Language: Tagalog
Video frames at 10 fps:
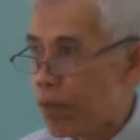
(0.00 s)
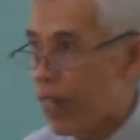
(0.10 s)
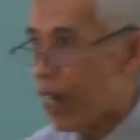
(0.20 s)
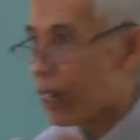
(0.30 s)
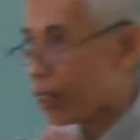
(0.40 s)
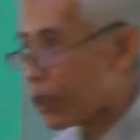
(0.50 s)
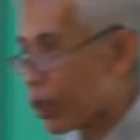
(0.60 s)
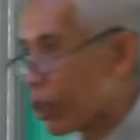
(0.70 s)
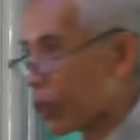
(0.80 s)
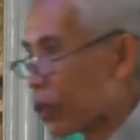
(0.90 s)
na ang
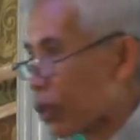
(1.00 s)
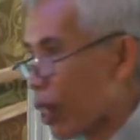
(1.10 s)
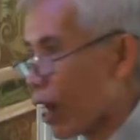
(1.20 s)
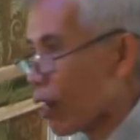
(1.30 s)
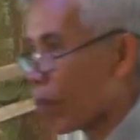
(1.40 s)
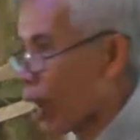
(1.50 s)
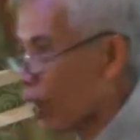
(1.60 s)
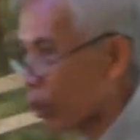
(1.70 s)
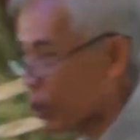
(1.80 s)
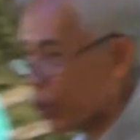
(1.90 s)
Diyos ay
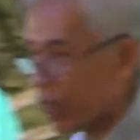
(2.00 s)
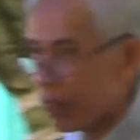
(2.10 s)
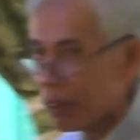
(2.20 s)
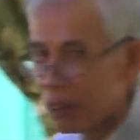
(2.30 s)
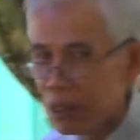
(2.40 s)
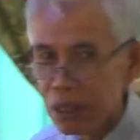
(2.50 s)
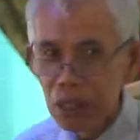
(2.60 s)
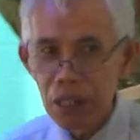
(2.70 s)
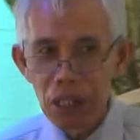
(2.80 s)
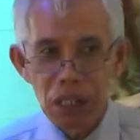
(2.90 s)
mayroon siyang
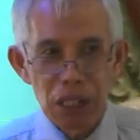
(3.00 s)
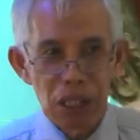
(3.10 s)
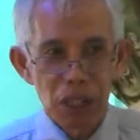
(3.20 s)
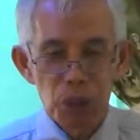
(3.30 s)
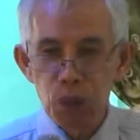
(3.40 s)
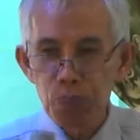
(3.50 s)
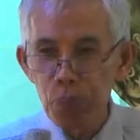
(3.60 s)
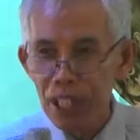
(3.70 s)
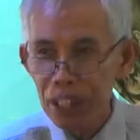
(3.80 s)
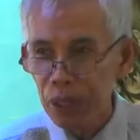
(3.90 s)
uh,
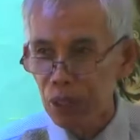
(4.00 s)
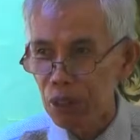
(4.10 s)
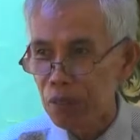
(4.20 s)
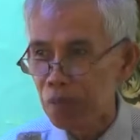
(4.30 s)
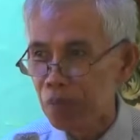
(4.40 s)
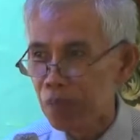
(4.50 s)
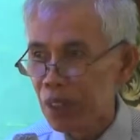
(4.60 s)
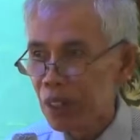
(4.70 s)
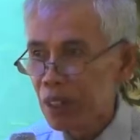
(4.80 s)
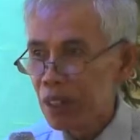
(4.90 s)
kumpletong
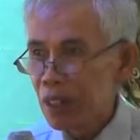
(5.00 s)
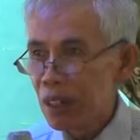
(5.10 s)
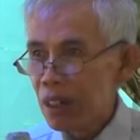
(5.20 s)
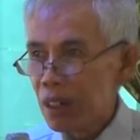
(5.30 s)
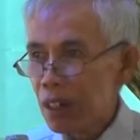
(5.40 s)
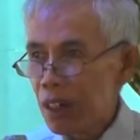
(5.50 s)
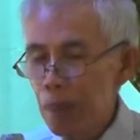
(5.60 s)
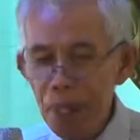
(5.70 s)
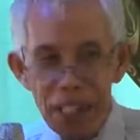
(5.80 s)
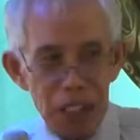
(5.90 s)

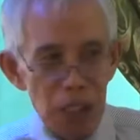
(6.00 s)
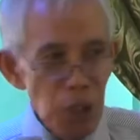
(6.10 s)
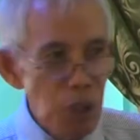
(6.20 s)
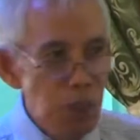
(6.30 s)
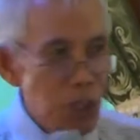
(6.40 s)
ipinagkaloob